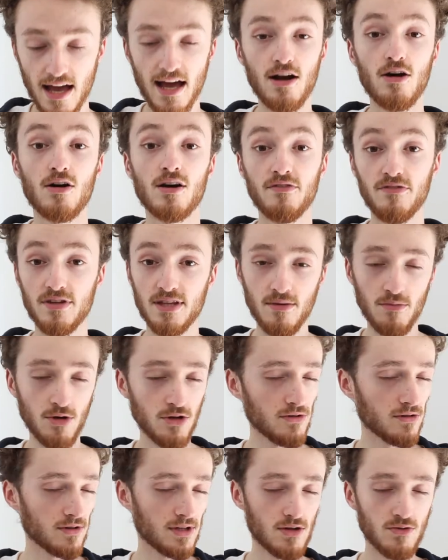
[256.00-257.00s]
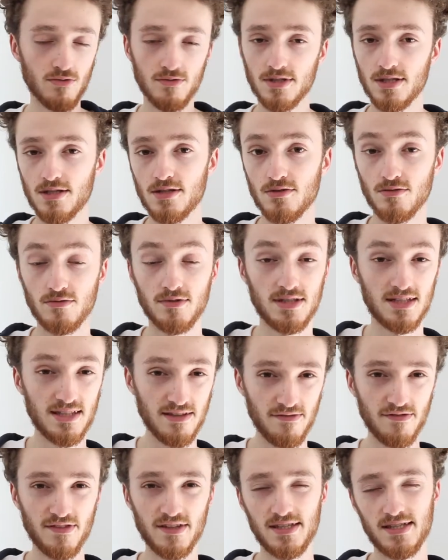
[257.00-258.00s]
Alors évidemment, dans des conditions
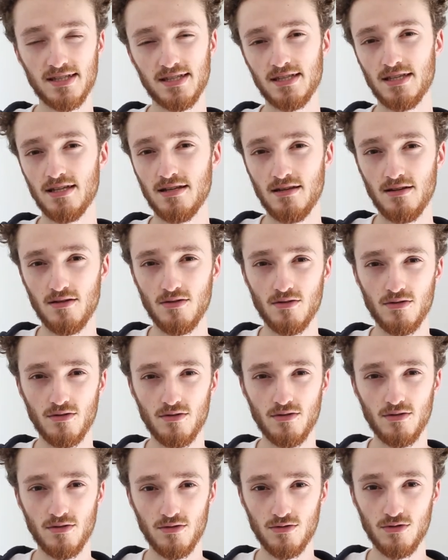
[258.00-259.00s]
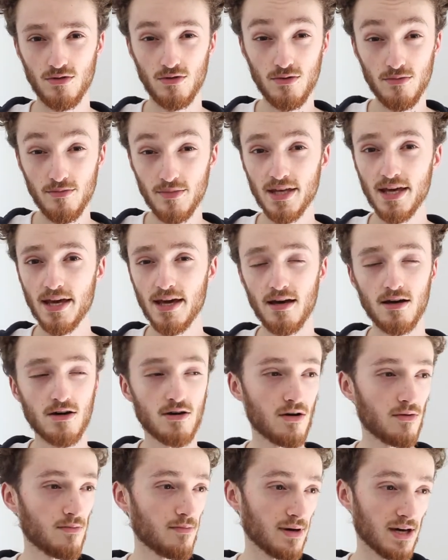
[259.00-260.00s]
difficiles euh, de
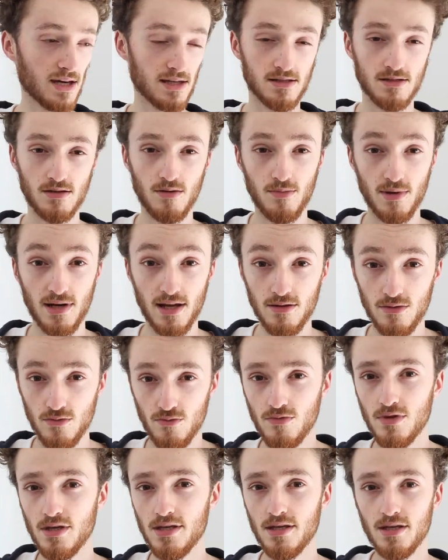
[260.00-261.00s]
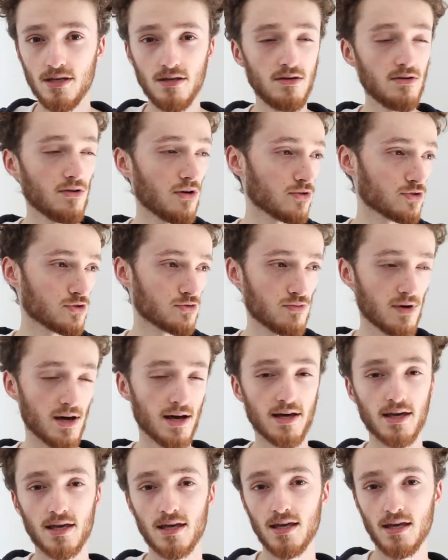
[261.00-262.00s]
lumière, comme par exemple la nuit, en
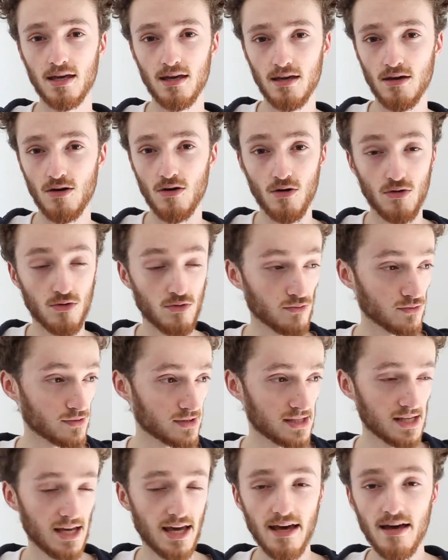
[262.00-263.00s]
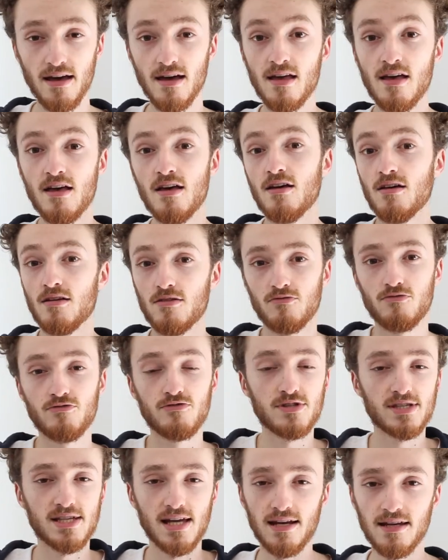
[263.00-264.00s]
soirée, en concert,
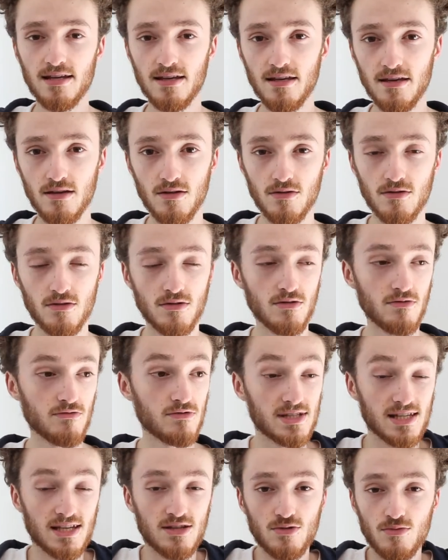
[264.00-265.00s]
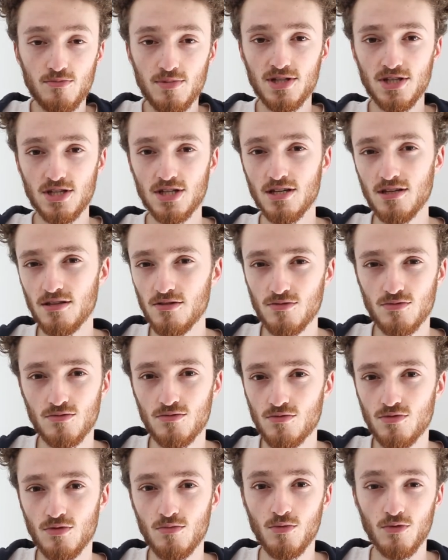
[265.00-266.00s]
vous, allez, euh, vous êtes obligé
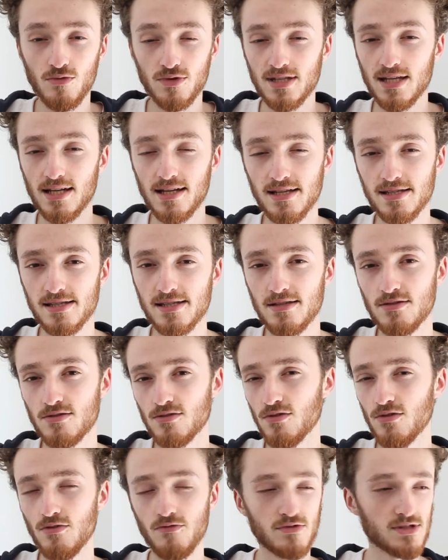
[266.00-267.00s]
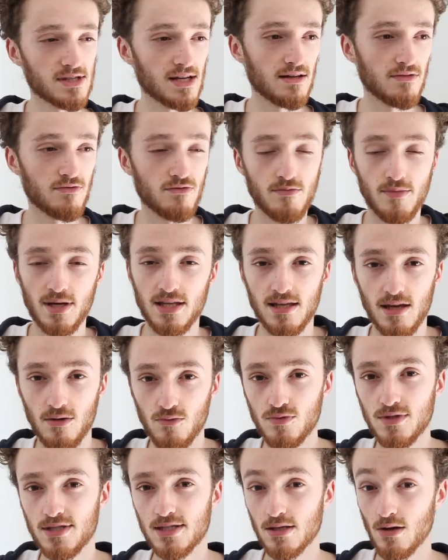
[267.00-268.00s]
de monter les ISO, vous allez vous mettre à
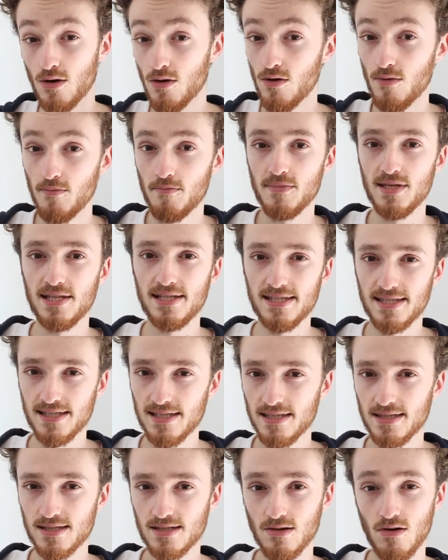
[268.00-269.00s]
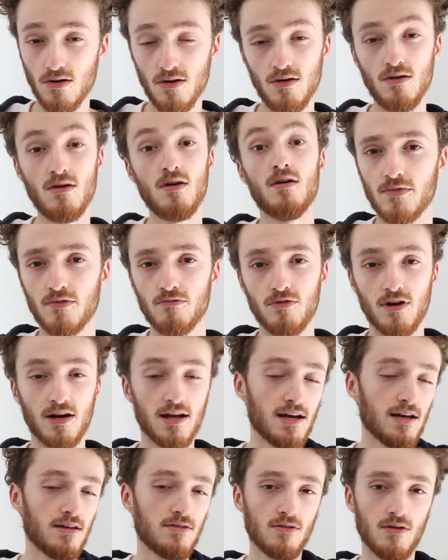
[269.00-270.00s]
800, 1600,
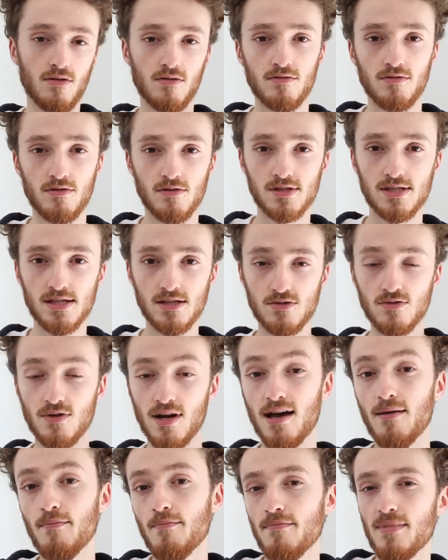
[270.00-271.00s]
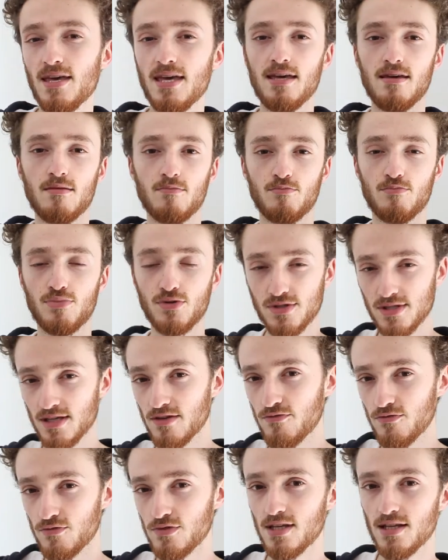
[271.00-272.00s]
voilà, dans, ces eaux-là, mais
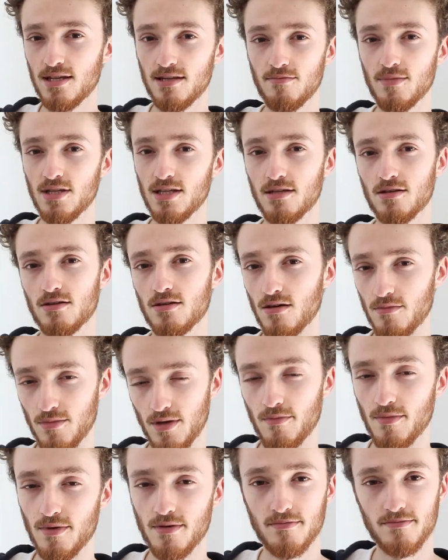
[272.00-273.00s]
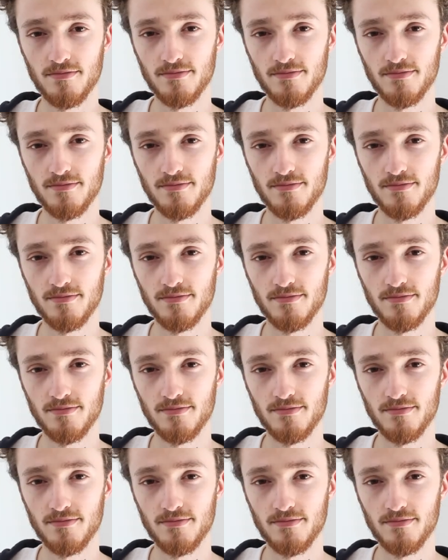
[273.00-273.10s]
posez-vous des limites quand même.